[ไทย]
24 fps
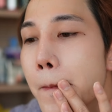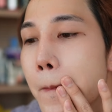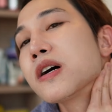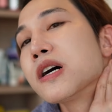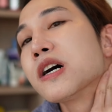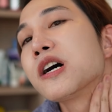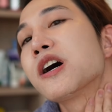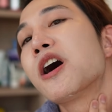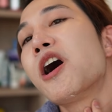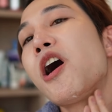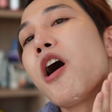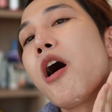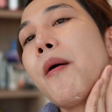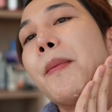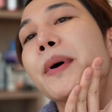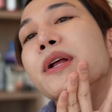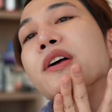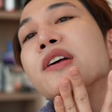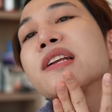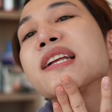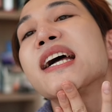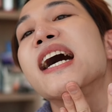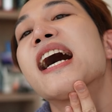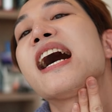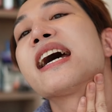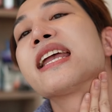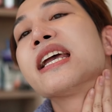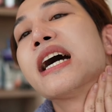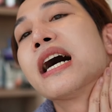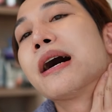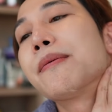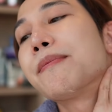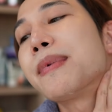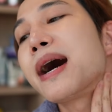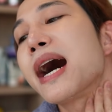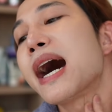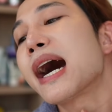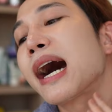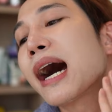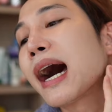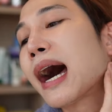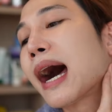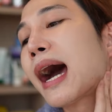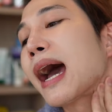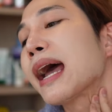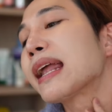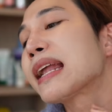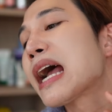คือคอไม่ต้องทาเยอะมาก
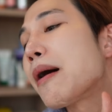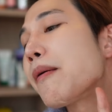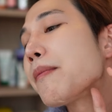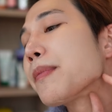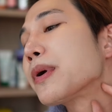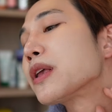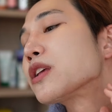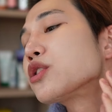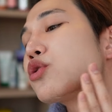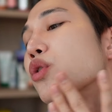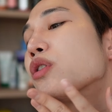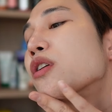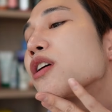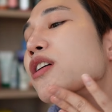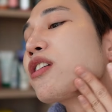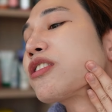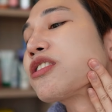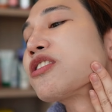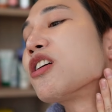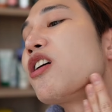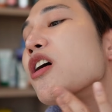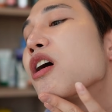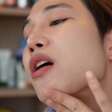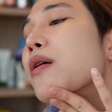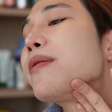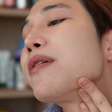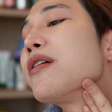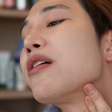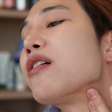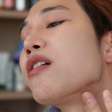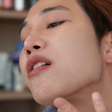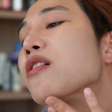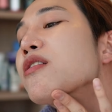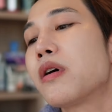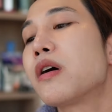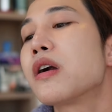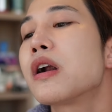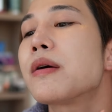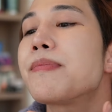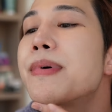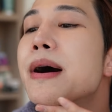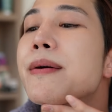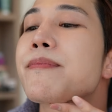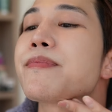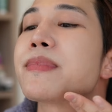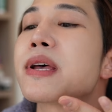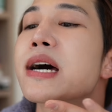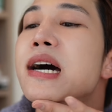อะไอ้ทามันเป็นช่วงรอยต่อก็พอเพราะเราป
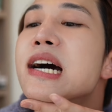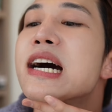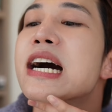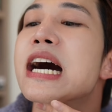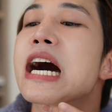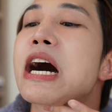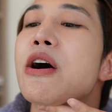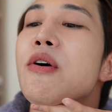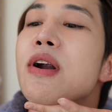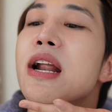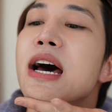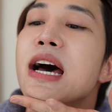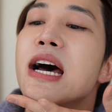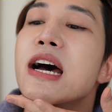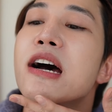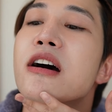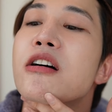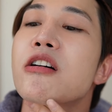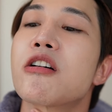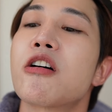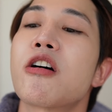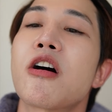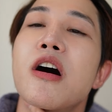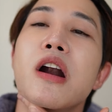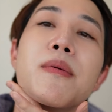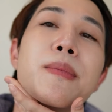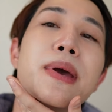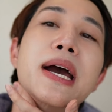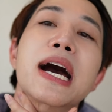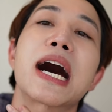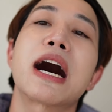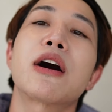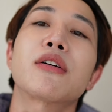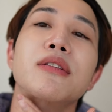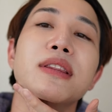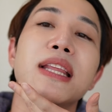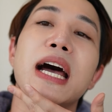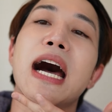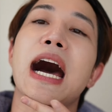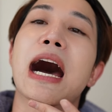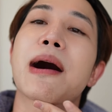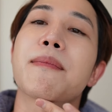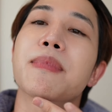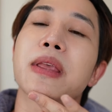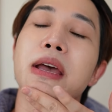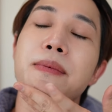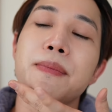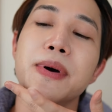รับหน้าขาวแล้วคอเราไม่ขาวตา
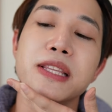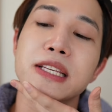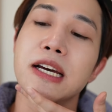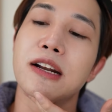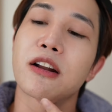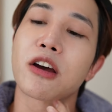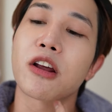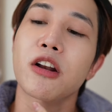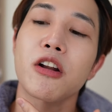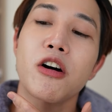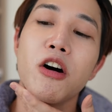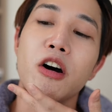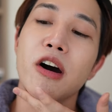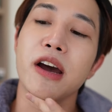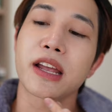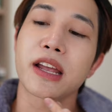มเนี่ย มันจะลอ